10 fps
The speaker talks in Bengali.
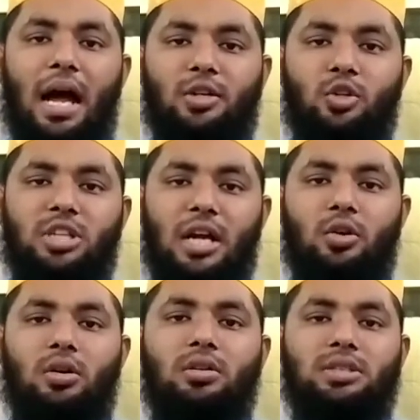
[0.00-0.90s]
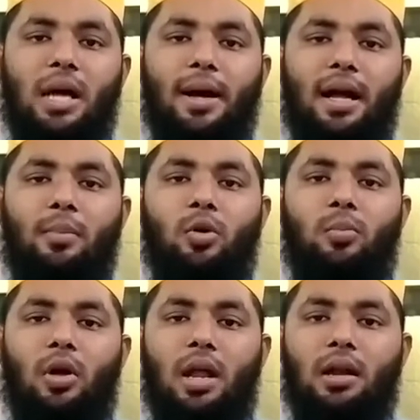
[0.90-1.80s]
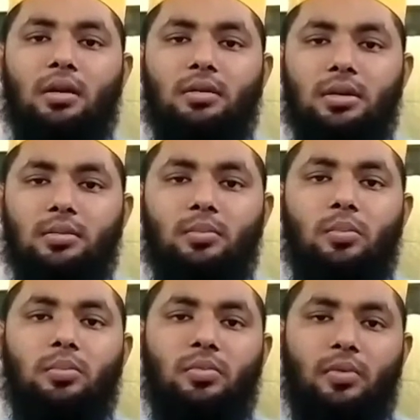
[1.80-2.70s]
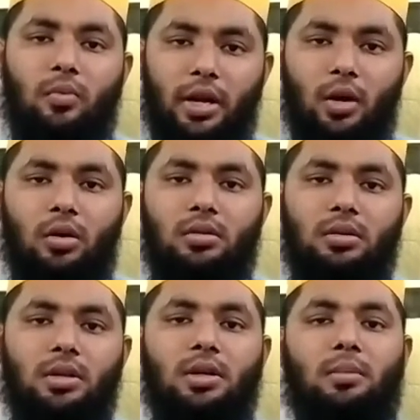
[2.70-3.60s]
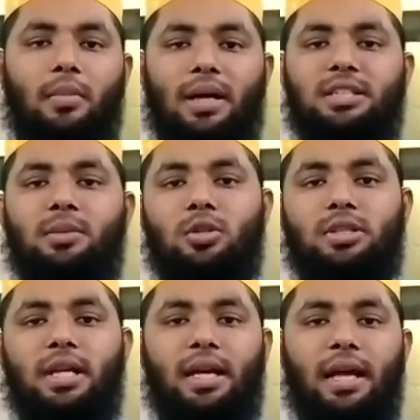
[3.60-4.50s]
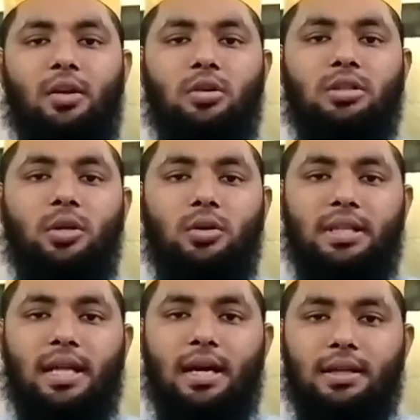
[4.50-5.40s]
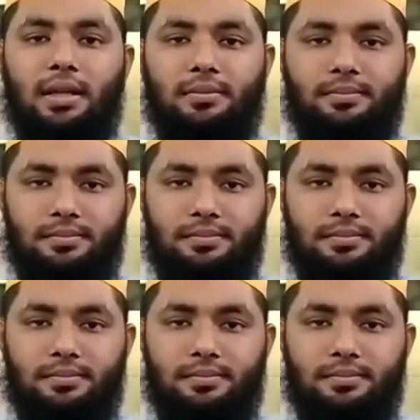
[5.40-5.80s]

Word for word: আটো সাটো জামা কাপড় পরার ফলেও মাঝে মধ্যে এই রোগটি হতে দেখা দেয়